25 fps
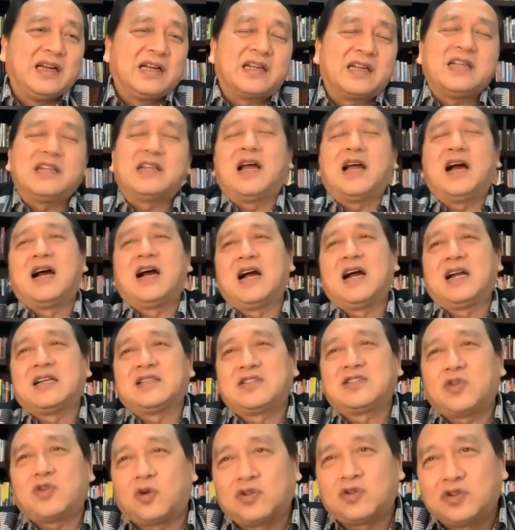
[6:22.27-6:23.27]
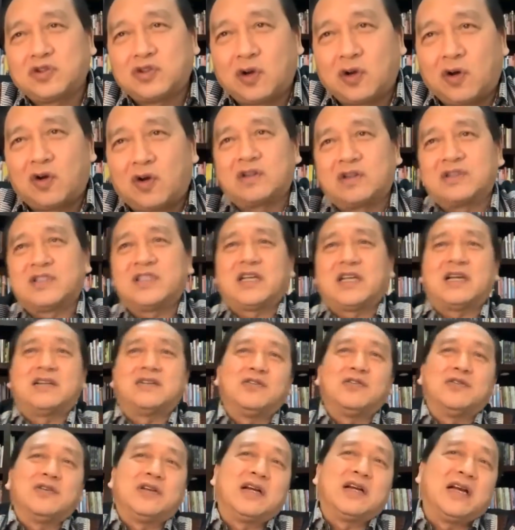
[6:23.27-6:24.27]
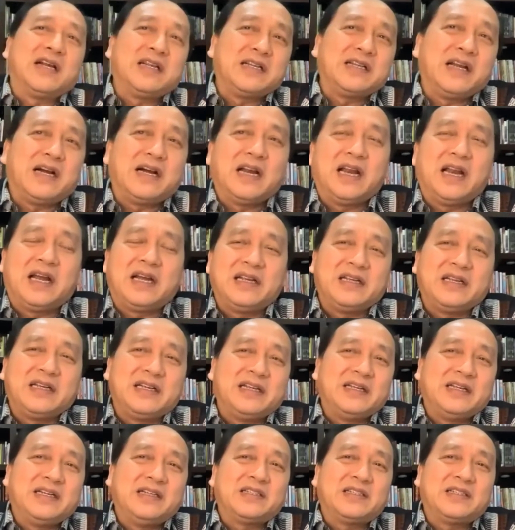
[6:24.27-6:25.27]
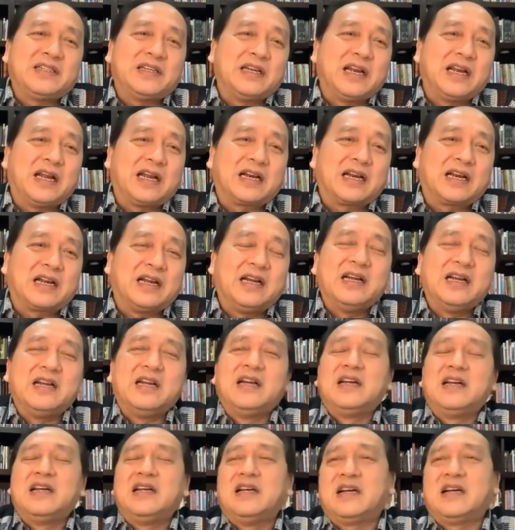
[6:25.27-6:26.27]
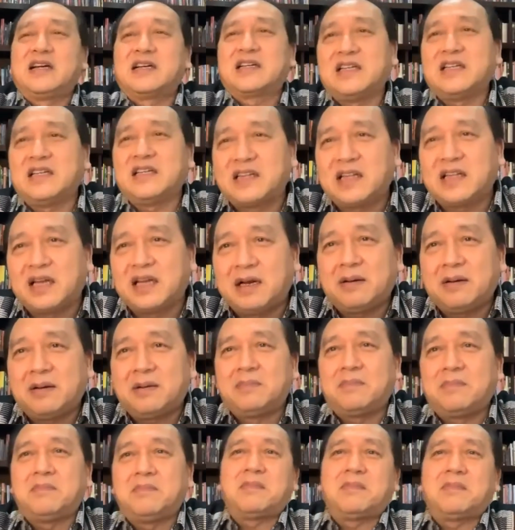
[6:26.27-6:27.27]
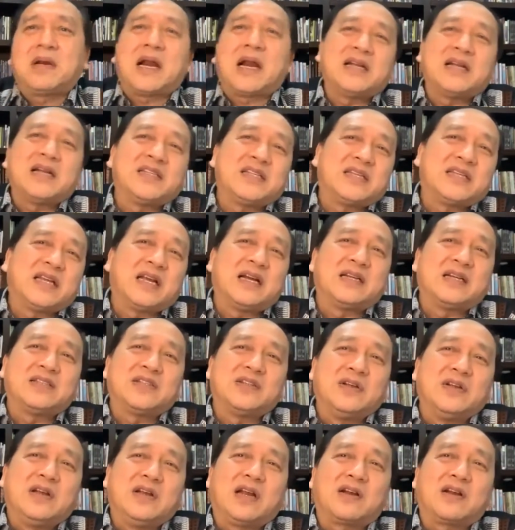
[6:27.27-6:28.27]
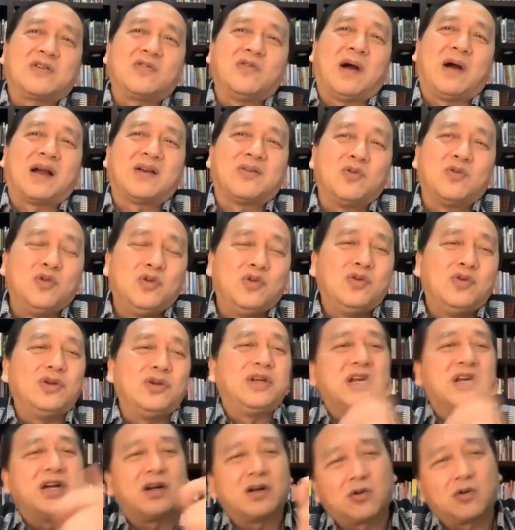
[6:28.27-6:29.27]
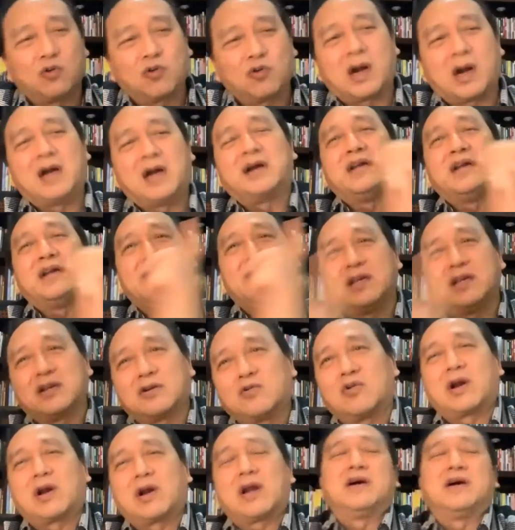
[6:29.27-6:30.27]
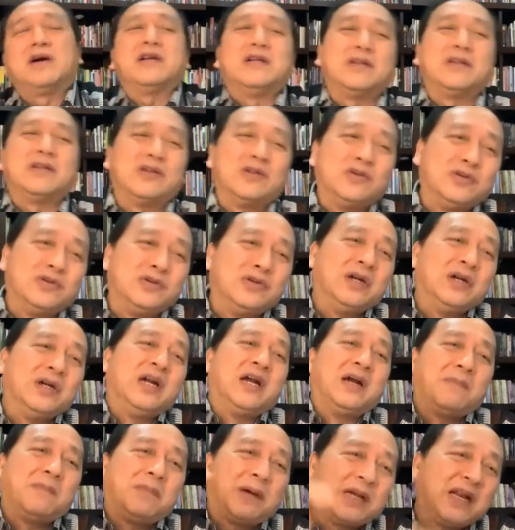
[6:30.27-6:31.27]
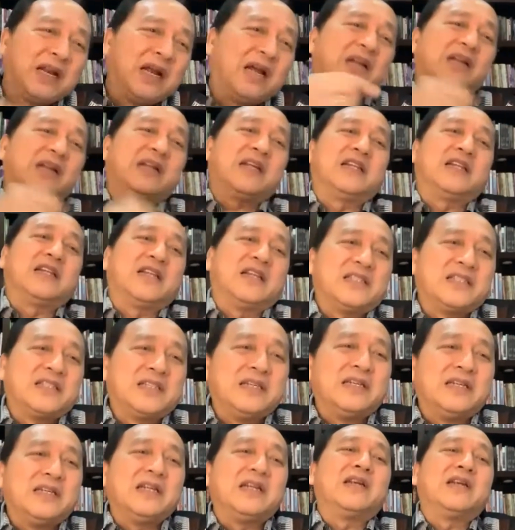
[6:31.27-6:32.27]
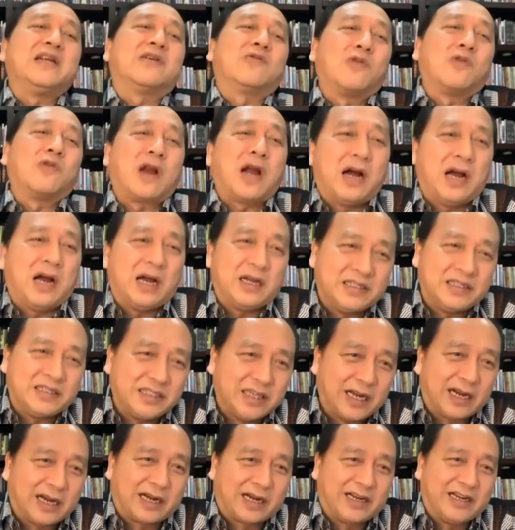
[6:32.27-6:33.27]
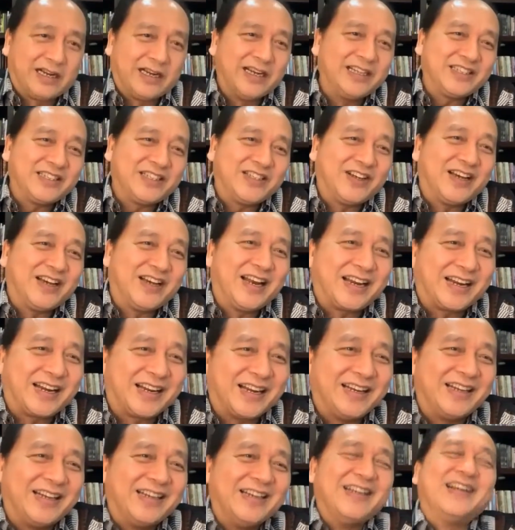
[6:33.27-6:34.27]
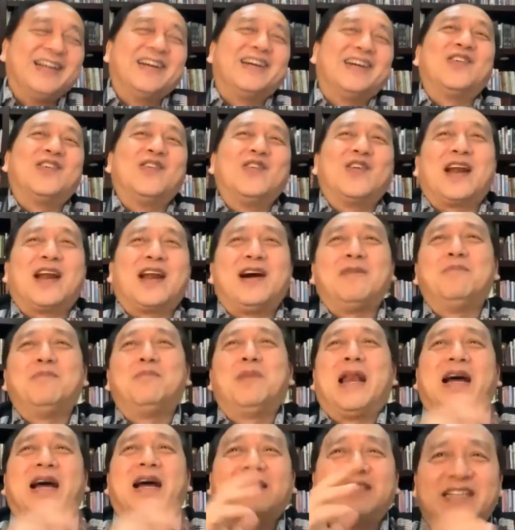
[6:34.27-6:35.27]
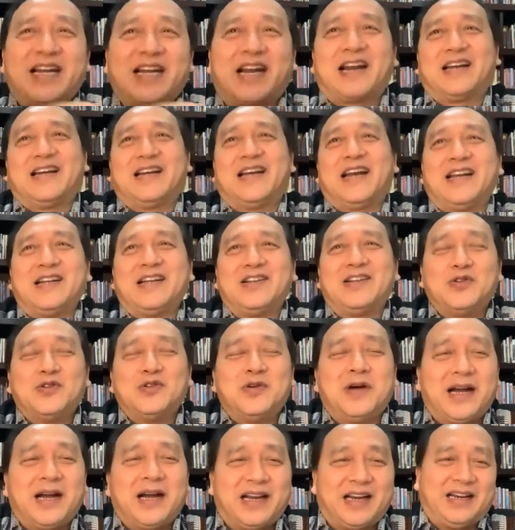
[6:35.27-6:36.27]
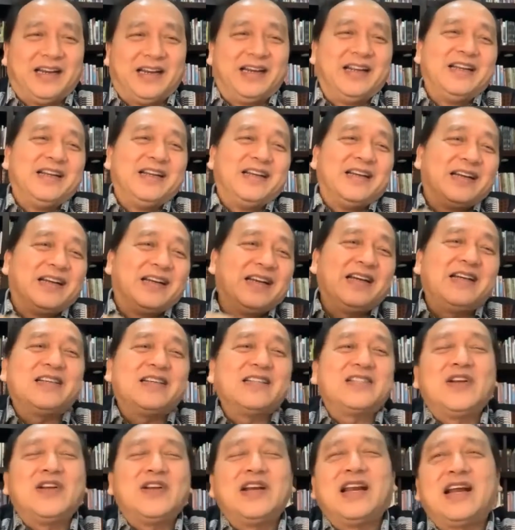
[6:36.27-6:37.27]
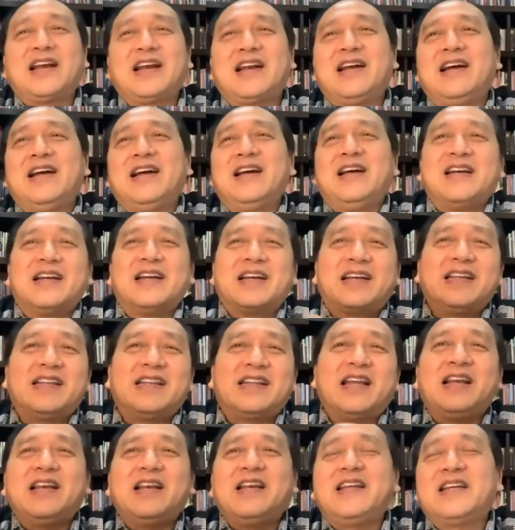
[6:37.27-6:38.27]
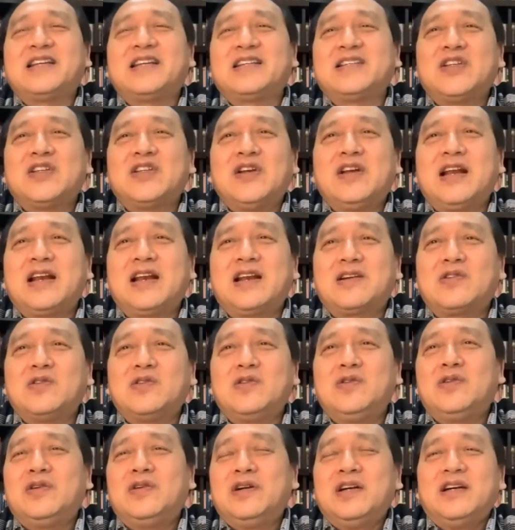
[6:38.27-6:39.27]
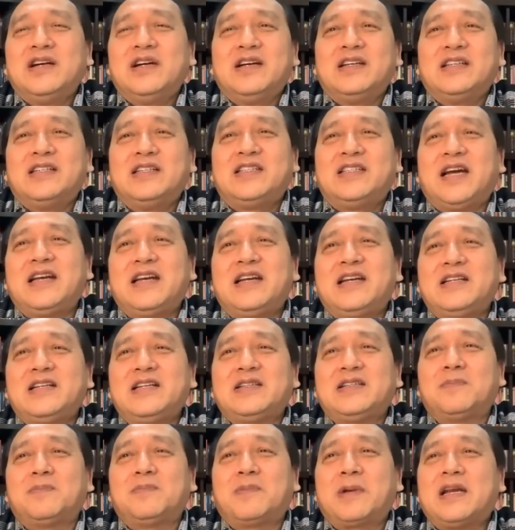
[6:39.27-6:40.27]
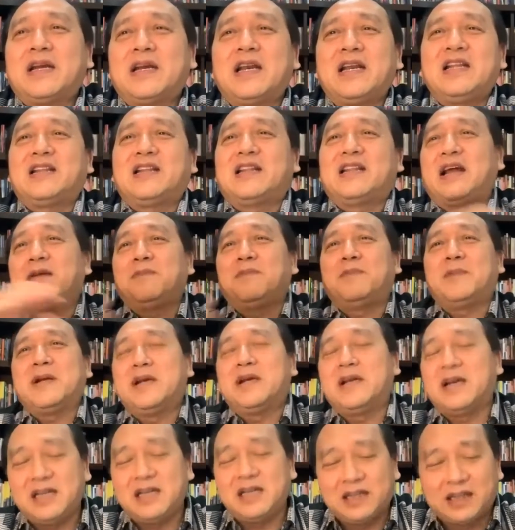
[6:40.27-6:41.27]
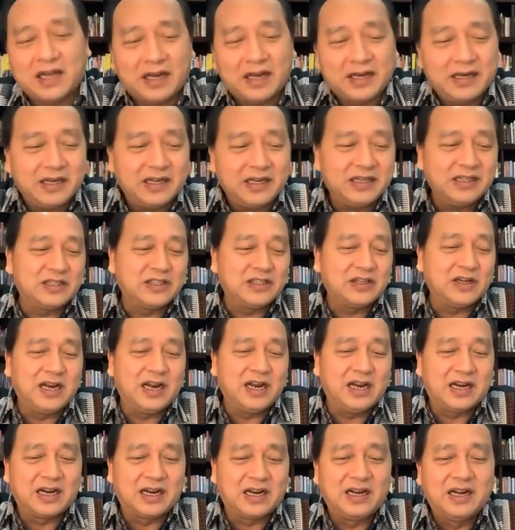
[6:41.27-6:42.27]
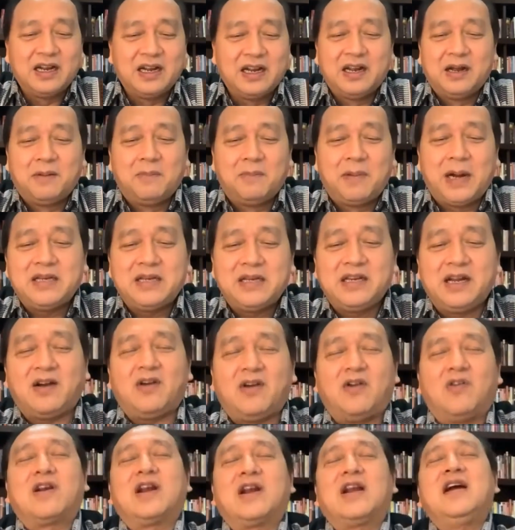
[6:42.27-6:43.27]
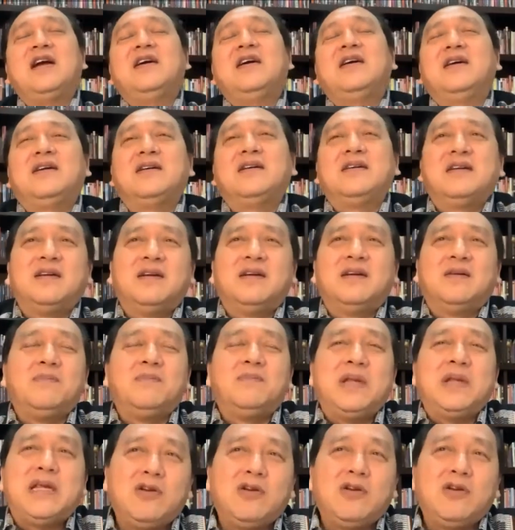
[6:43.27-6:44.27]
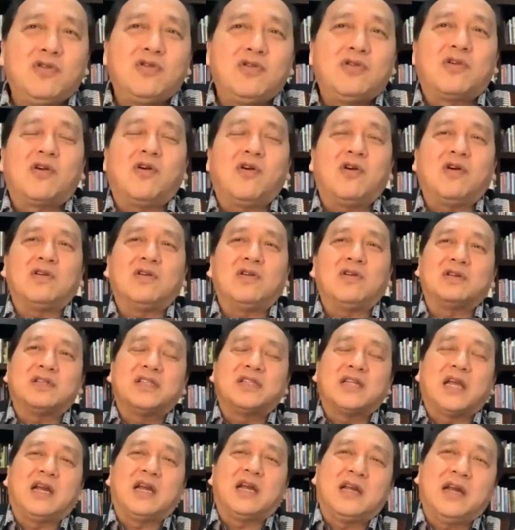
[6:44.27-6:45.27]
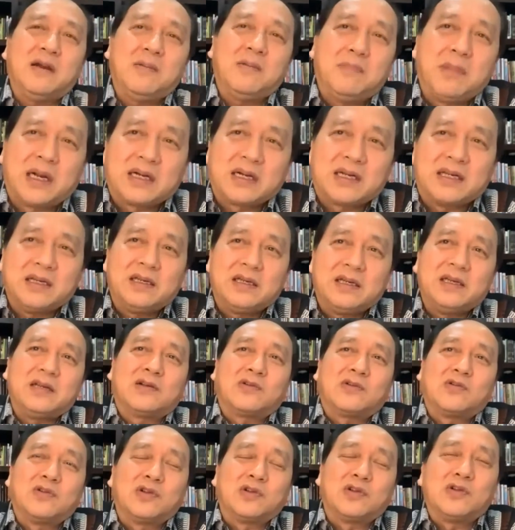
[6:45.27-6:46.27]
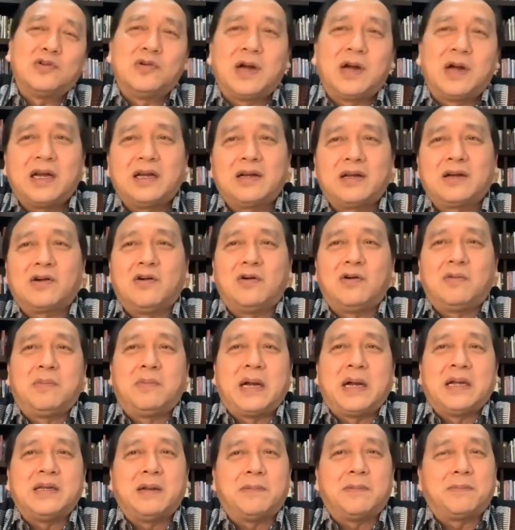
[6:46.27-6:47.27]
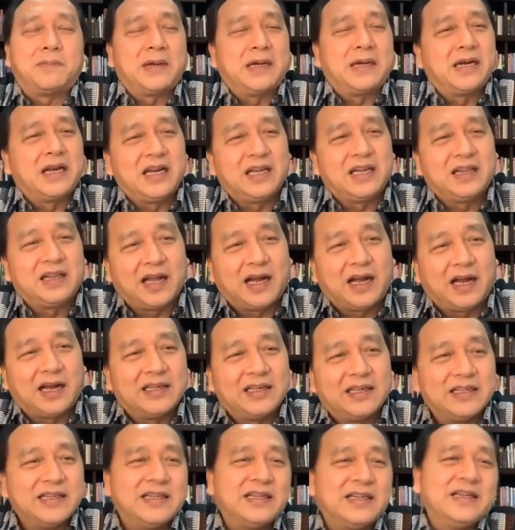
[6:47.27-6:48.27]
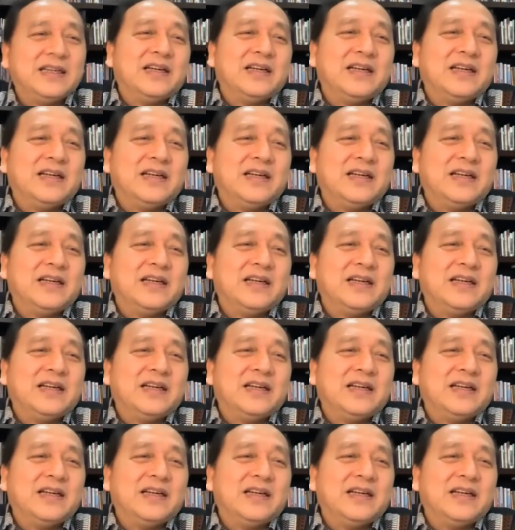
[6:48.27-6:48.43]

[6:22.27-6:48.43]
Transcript: Kita nggak cocok satu dengan yang lain, Saudara ya kita merasa saudaraku aduh dia kurang ini kurang itu padahal kita sendiri kurang ajar ya saudara kurang belajar dari Tuhan nah saudara kita lihat saudaraku jadi penderitaan-penderitaan ini saudara banyak orang bingung kok saya makin ikut Tuhan kok banyak penderitaannya